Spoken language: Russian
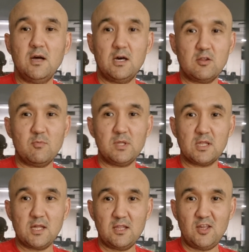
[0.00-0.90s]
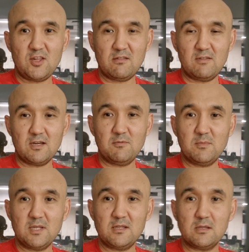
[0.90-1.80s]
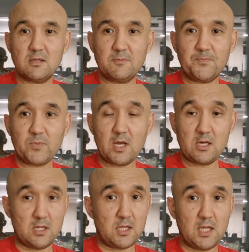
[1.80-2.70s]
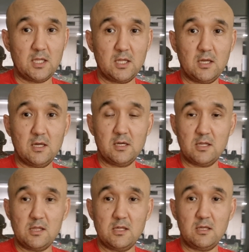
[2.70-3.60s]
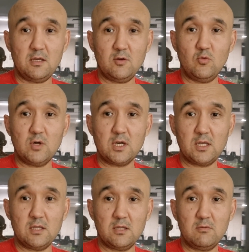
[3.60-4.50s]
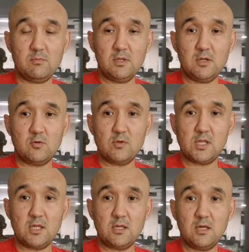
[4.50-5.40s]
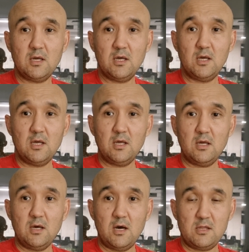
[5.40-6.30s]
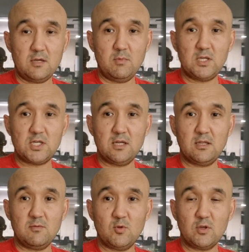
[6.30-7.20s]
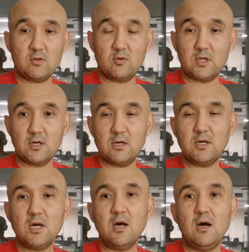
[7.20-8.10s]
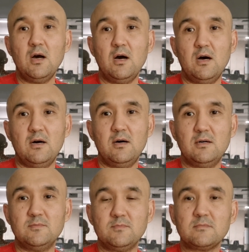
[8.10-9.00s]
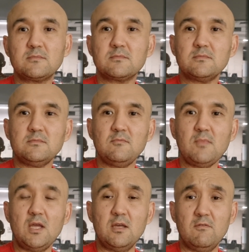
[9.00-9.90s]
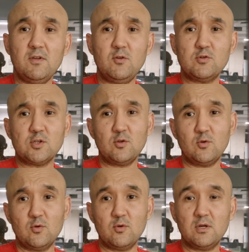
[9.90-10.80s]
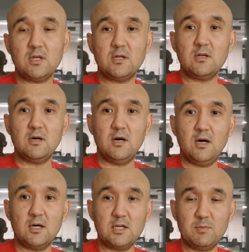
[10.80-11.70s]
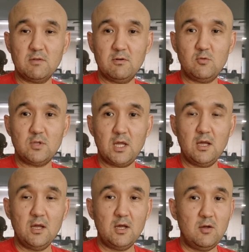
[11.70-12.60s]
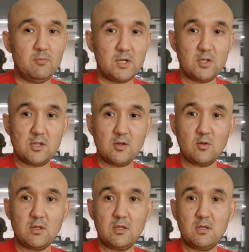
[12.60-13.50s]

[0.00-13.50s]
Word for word: особенно соотечественникам из Казахстана, России, Украины, Белоруссии, Азербайджана и многих других. А, я верю, что а, криптовалюта принесет